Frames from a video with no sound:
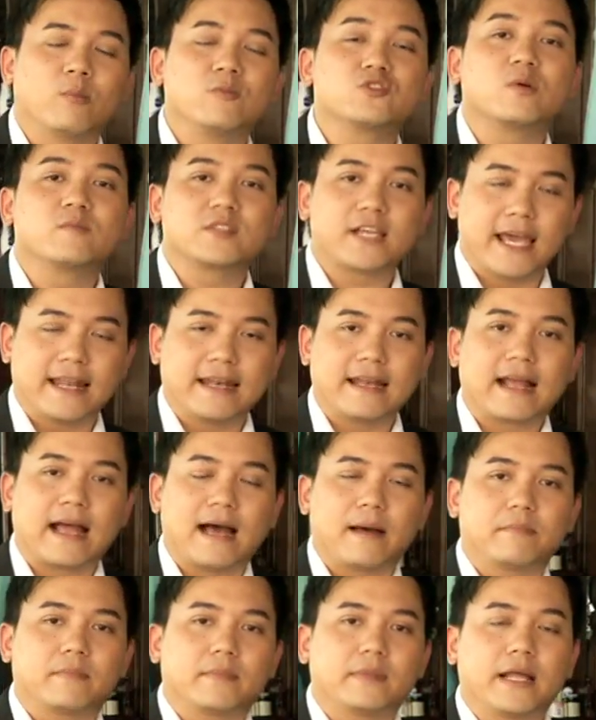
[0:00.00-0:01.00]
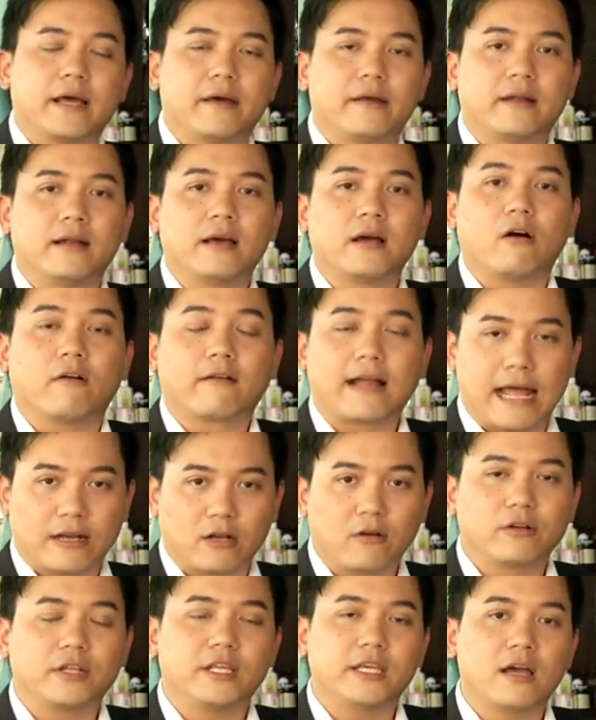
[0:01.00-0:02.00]
คุณผู้ชมจะเห็นนะครับในเรื่องของกา
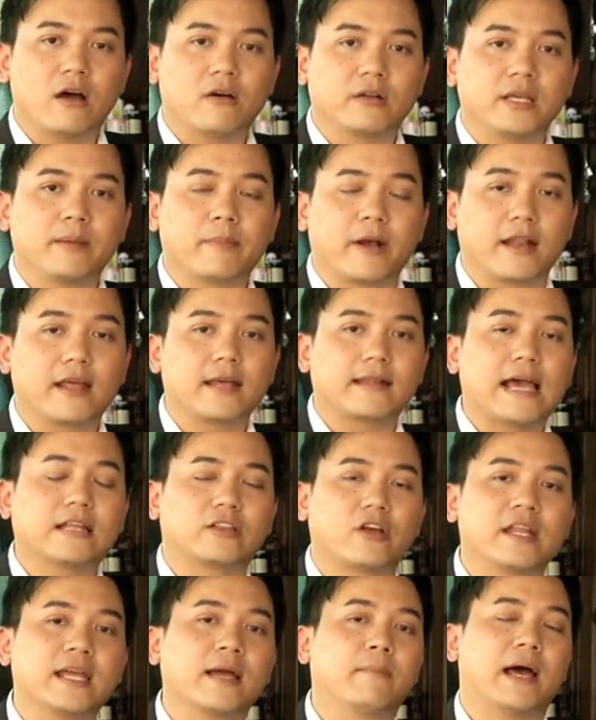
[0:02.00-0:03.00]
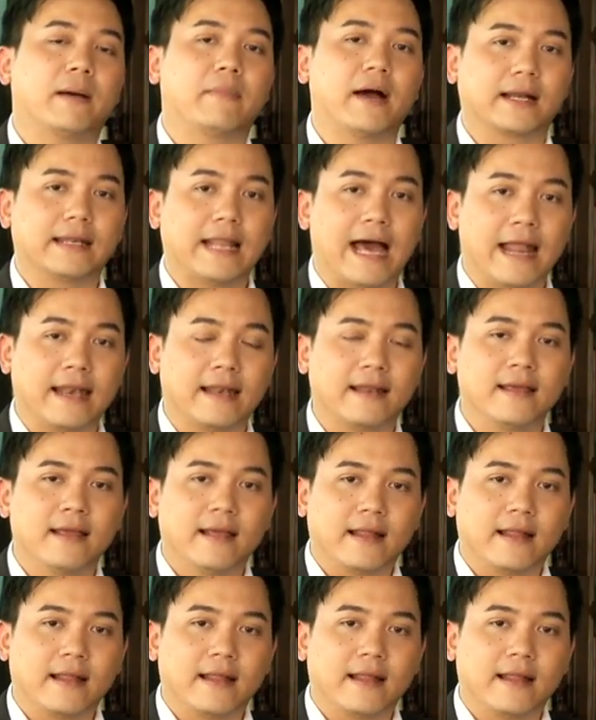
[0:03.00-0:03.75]
รท่องเที่ยวที่ประเทศไทยตอนนี้กำลังผลักดัน